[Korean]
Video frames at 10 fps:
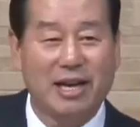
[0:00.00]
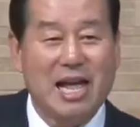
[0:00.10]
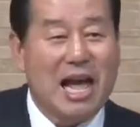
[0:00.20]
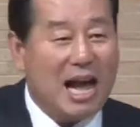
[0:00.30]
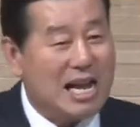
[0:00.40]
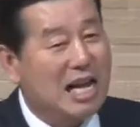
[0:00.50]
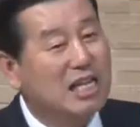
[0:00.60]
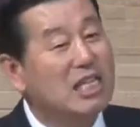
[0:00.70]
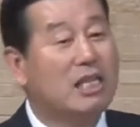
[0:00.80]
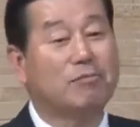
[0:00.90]
하나는
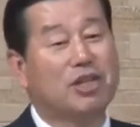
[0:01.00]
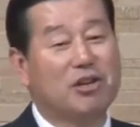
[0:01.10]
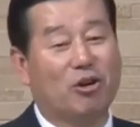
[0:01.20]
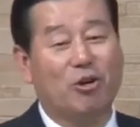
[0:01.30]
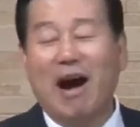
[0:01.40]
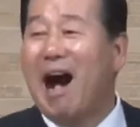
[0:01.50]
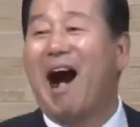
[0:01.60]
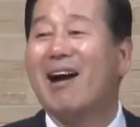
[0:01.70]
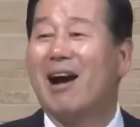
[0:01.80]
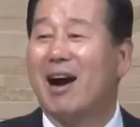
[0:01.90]
히브리어로
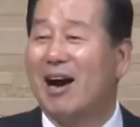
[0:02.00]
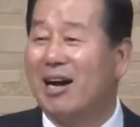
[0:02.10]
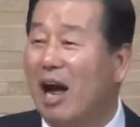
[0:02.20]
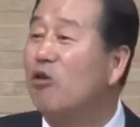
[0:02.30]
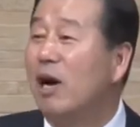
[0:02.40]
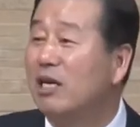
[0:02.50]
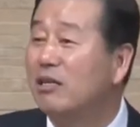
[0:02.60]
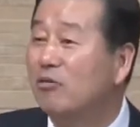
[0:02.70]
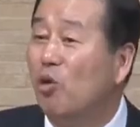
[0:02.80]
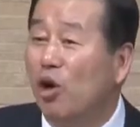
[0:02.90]
하카라고 하는
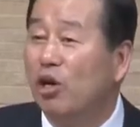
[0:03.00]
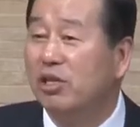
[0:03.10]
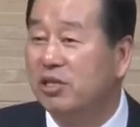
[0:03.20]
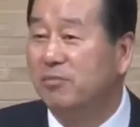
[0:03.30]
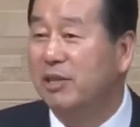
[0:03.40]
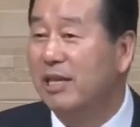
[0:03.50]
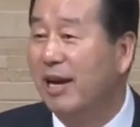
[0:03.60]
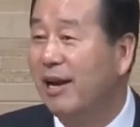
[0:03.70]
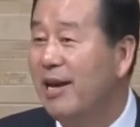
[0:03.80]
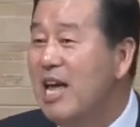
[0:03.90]
원어를 씁니다
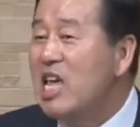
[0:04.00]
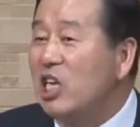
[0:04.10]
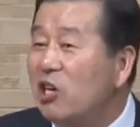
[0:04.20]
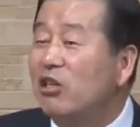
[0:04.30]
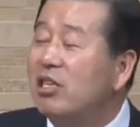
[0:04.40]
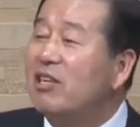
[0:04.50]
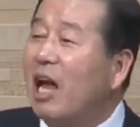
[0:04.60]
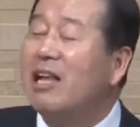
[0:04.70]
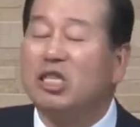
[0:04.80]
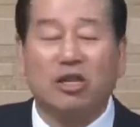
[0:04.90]
이것은
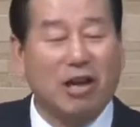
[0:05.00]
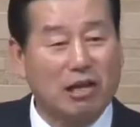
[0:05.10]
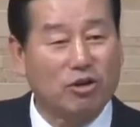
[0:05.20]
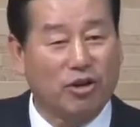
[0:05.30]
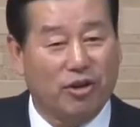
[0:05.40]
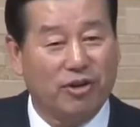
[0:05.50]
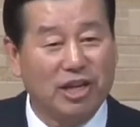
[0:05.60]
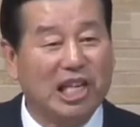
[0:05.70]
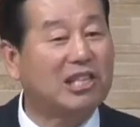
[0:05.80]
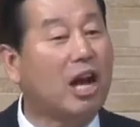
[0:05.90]
탈선한 거예요.
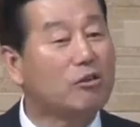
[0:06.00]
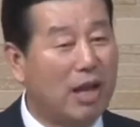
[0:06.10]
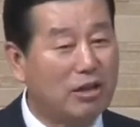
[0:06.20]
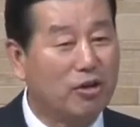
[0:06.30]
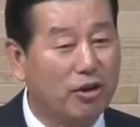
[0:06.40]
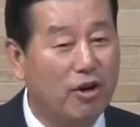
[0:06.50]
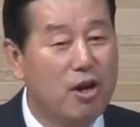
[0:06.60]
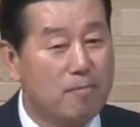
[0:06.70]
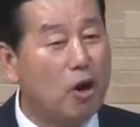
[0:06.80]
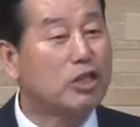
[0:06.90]
이탈된 거예요.
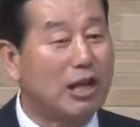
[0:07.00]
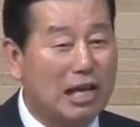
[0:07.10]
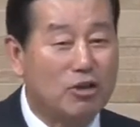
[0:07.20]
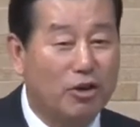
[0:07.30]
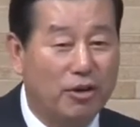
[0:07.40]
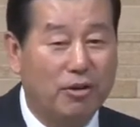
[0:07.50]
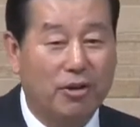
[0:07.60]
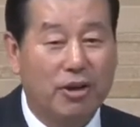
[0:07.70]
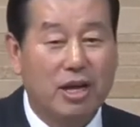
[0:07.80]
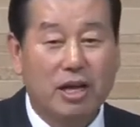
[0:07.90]
벗어난 거예요.
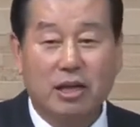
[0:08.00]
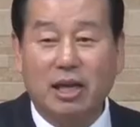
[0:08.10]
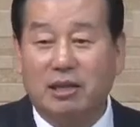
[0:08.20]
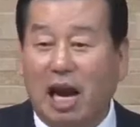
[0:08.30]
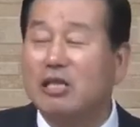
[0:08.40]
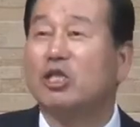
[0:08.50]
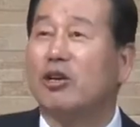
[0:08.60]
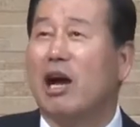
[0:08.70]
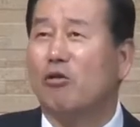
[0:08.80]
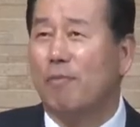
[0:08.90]
예,
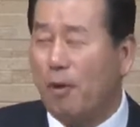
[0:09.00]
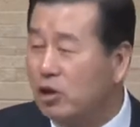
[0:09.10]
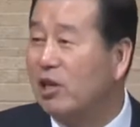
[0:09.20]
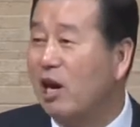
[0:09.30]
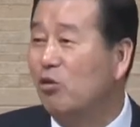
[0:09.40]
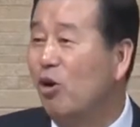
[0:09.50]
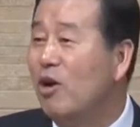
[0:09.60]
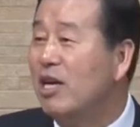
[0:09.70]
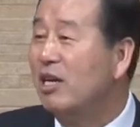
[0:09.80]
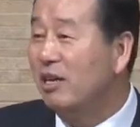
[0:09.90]
탈선하고 벗어나고
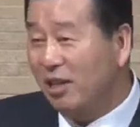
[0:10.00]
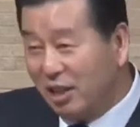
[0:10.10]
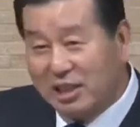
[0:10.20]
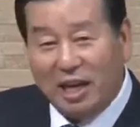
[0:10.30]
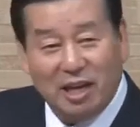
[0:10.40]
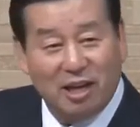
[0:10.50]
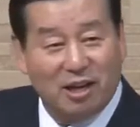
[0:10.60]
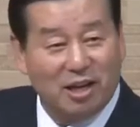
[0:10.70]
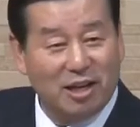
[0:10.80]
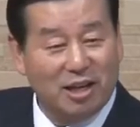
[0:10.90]
어, 이제
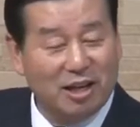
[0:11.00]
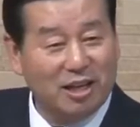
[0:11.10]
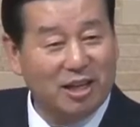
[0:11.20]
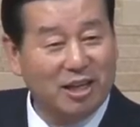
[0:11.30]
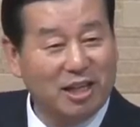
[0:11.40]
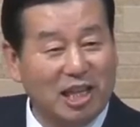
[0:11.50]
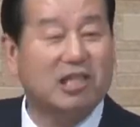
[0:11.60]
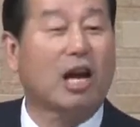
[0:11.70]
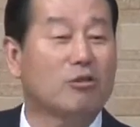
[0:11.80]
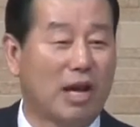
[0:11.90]
어,
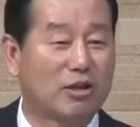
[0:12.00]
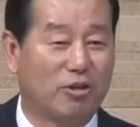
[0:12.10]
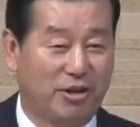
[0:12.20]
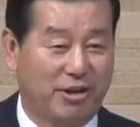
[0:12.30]
이탈된 거예요.